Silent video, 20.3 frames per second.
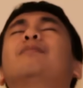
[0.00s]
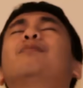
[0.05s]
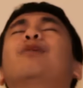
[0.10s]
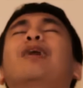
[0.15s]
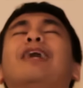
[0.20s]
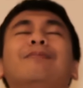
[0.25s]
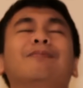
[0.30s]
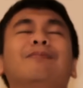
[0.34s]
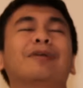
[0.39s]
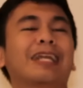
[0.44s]

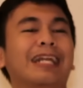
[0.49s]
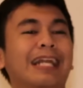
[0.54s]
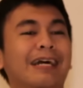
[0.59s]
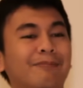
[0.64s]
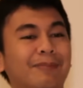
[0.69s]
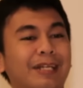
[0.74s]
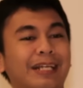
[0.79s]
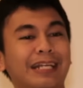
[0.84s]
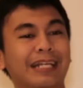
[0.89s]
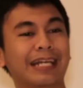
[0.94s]
Bukan
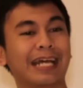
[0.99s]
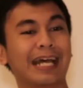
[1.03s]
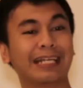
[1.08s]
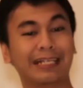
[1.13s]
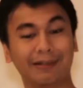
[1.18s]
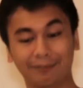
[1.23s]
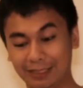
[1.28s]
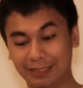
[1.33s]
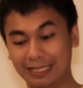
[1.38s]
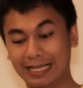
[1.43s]
bergelambir nggak,
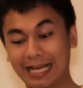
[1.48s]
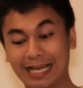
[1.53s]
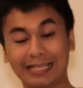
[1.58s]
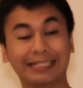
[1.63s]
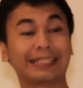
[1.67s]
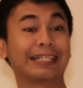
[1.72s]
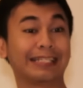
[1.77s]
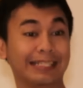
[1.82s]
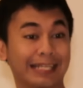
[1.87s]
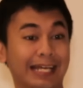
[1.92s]
dia bilang
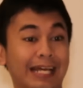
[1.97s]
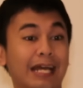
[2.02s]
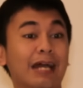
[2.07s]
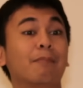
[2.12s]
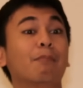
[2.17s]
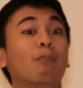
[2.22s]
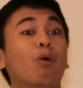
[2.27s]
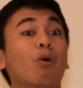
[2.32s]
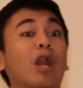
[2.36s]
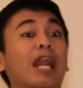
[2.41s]
artinya
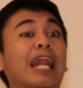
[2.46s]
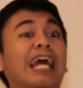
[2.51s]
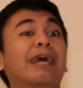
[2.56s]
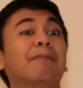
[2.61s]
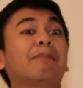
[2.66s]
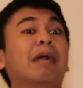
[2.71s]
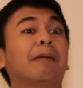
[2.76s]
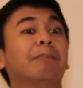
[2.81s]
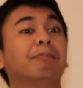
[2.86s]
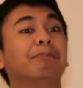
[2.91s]
boleh
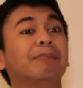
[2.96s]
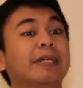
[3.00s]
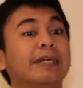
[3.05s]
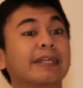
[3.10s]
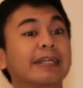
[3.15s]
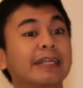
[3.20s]
mampir